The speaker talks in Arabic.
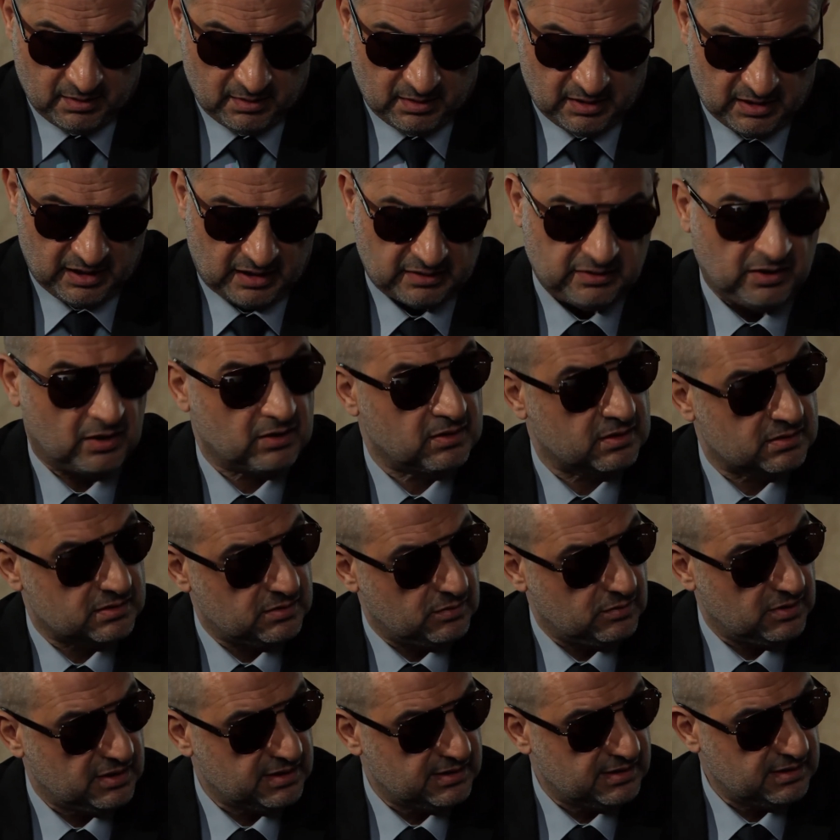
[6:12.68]
انا هتحرك
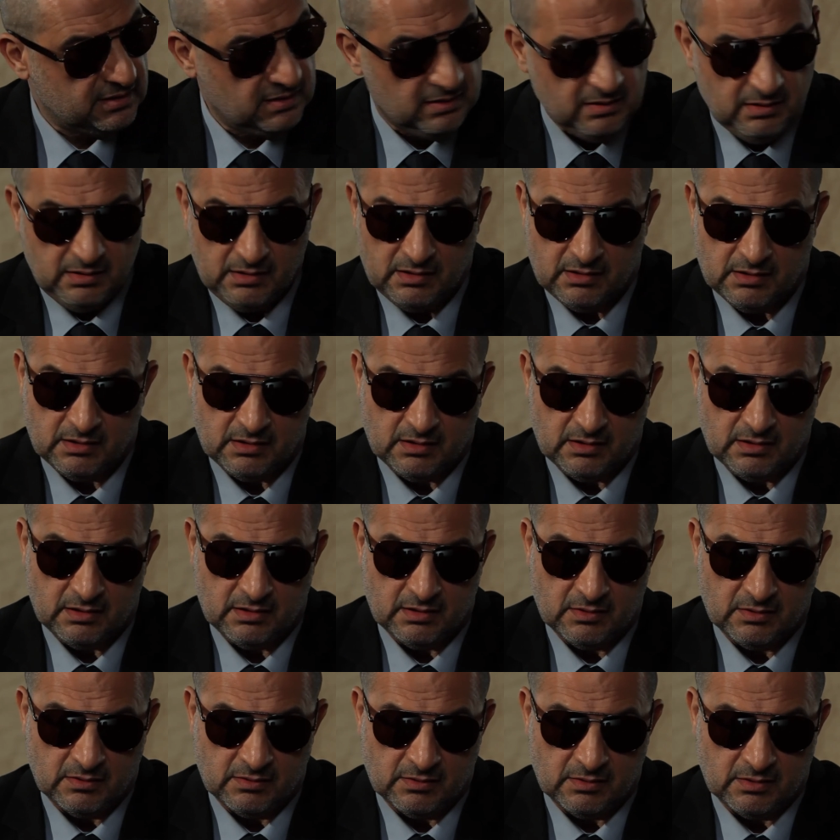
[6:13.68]
دلوقتي
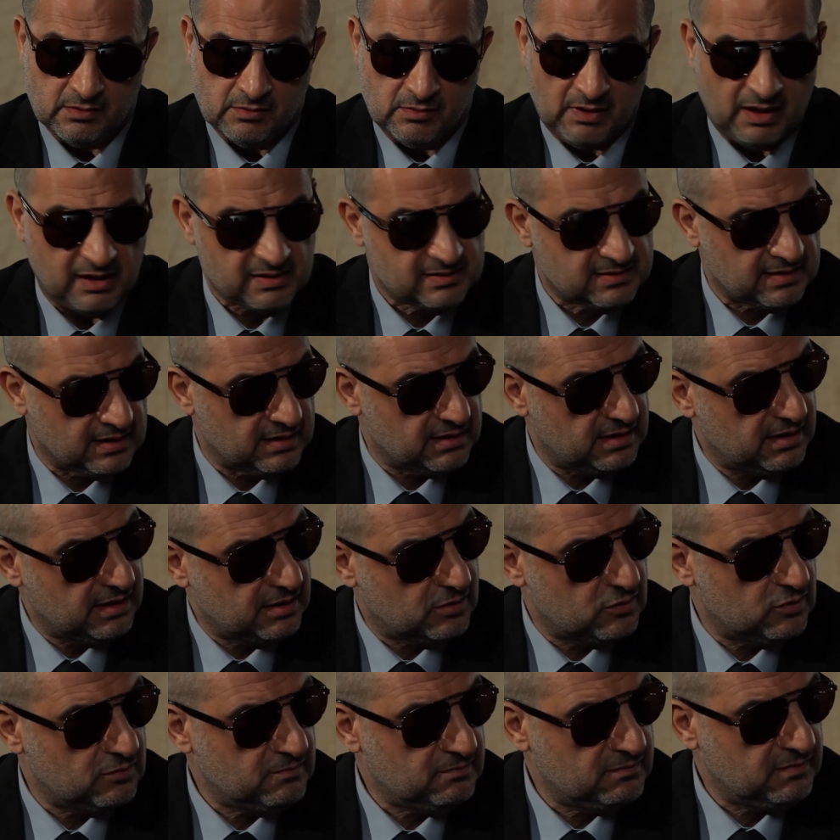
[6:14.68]

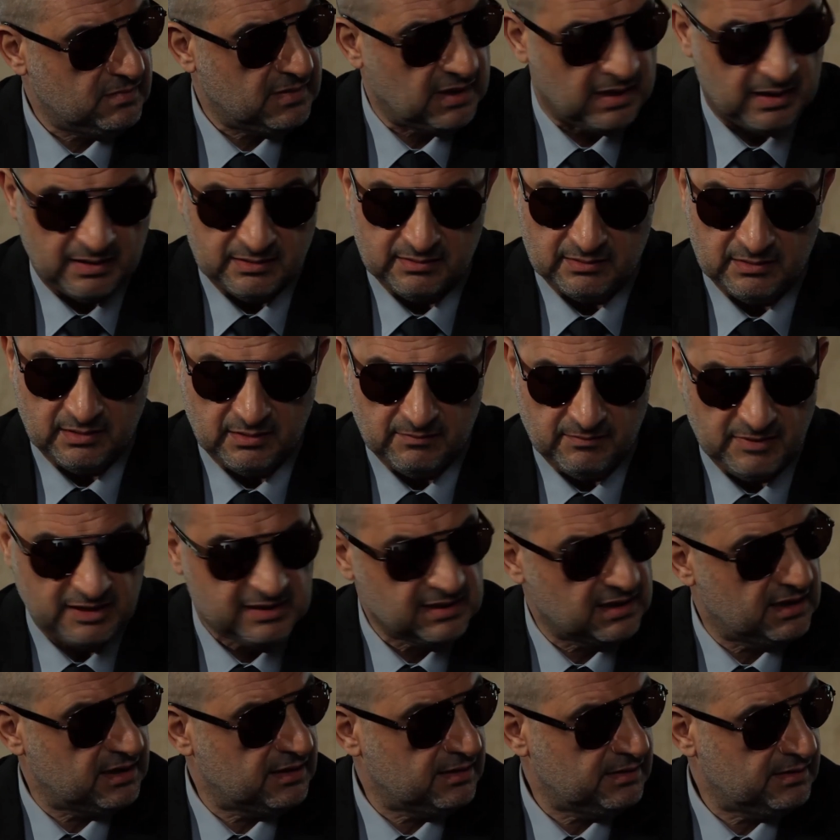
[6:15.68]
وهستناكم عند
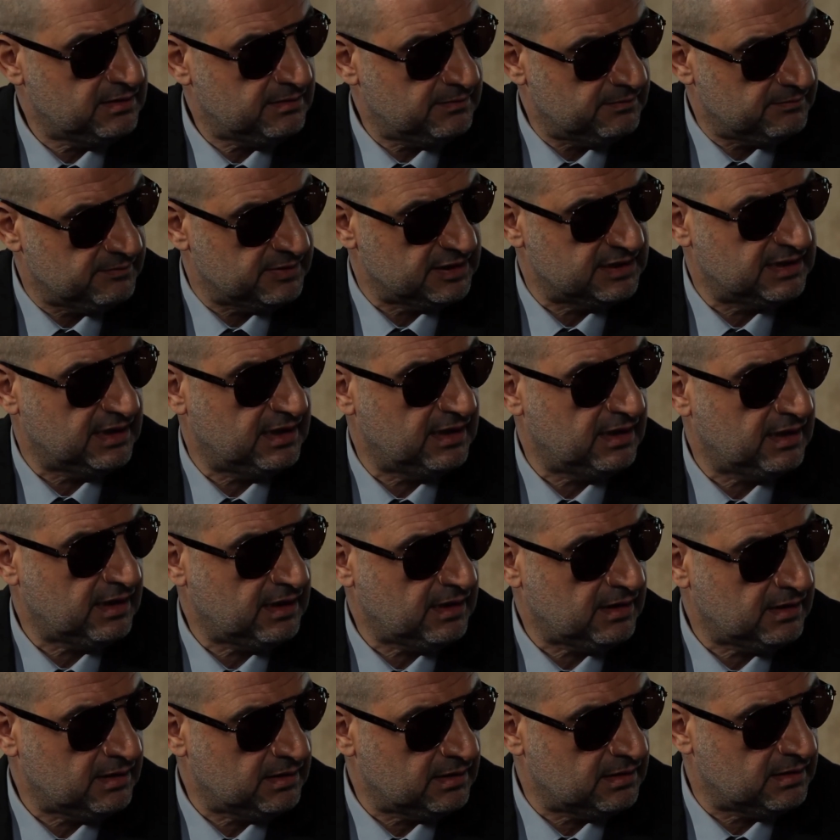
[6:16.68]
المدخل بتاع
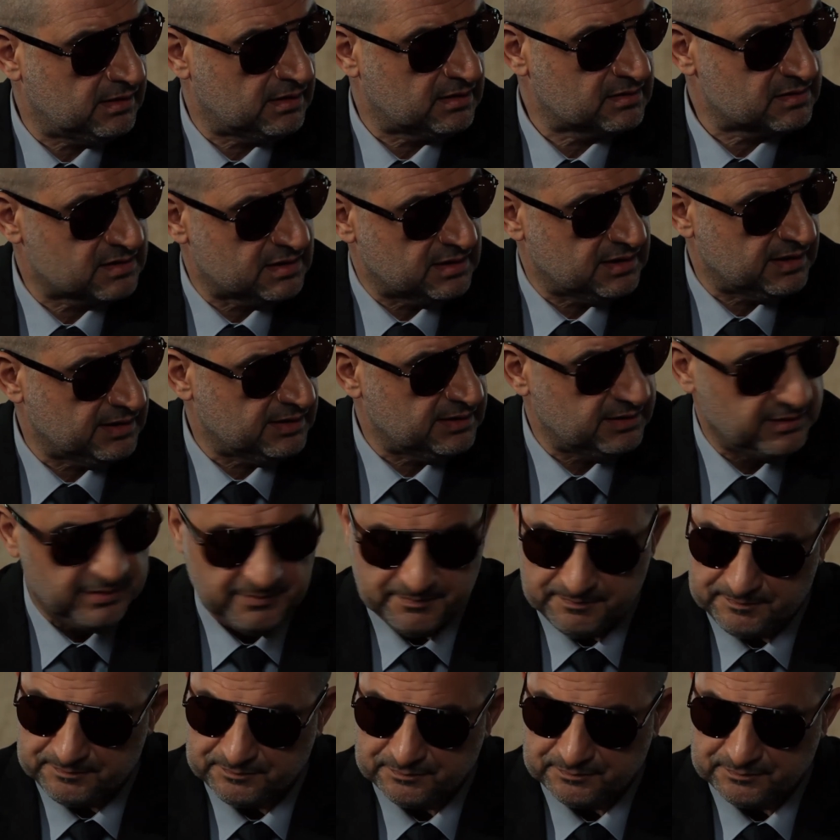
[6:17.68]
القصر العيني